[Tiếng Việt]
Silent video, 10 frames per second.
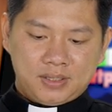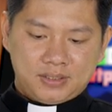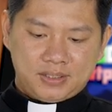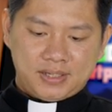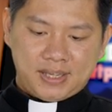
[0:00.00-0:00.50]

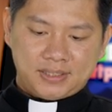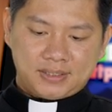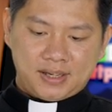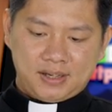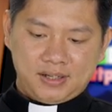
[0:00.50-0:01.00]
Người đầy
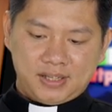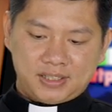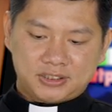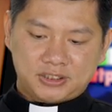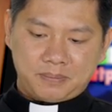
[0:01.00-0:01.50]
tớ
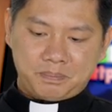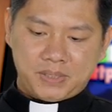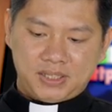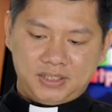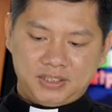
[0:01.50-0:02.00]
liền xấp
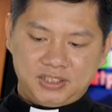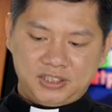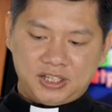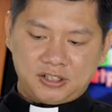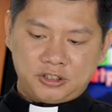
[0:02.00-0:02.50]
mình dưới
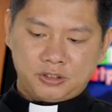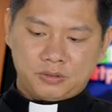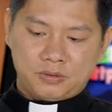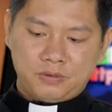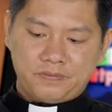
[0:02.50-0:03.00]
chân
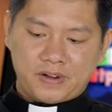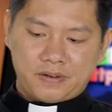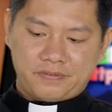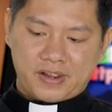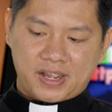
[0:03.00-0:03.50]
chủ
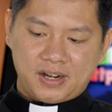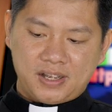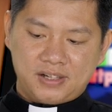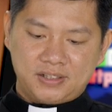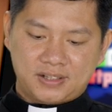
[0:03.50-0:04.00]
và van
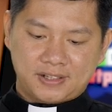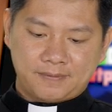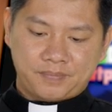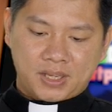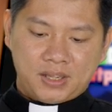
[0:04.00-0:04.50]
lơn
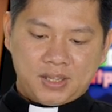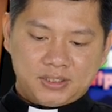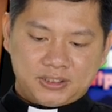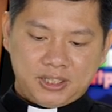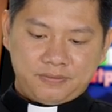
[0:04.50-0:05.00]
rằng:
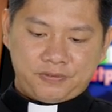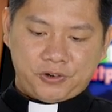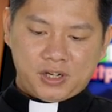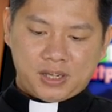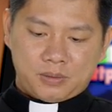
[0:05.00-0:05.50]
Xin
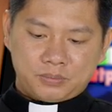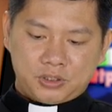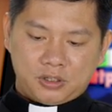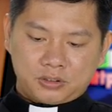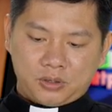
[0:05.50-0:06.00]
vui lòng
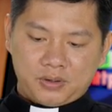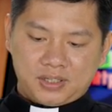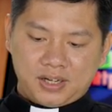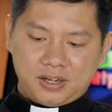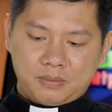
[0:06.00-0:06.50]
cho tôi
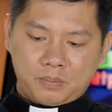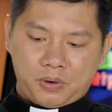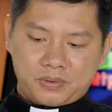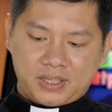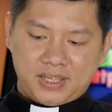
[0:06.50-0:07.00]
khất
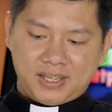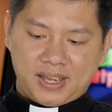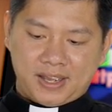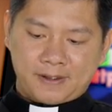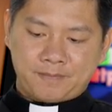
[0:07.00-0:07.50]
một kỳ
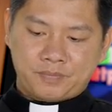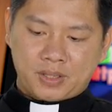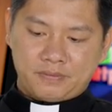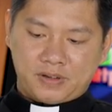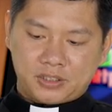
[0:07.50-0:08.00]
hạn,
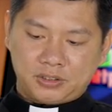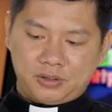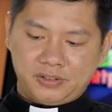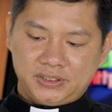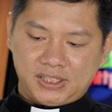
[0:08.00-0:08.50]
và
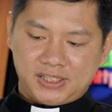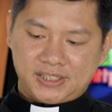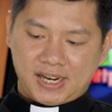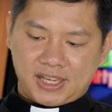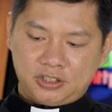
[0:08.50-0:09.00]
tôi sẽ
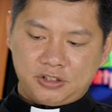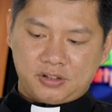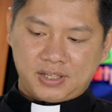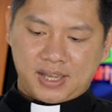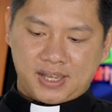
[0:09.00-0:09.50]
trả
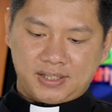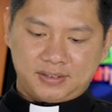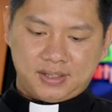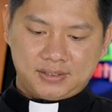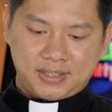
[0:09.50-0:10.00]
cho ngài
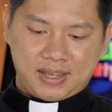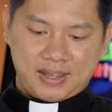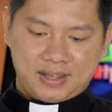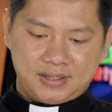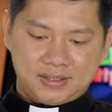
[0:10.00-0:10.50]
tất
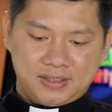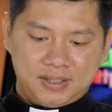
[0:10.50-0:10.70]
cả.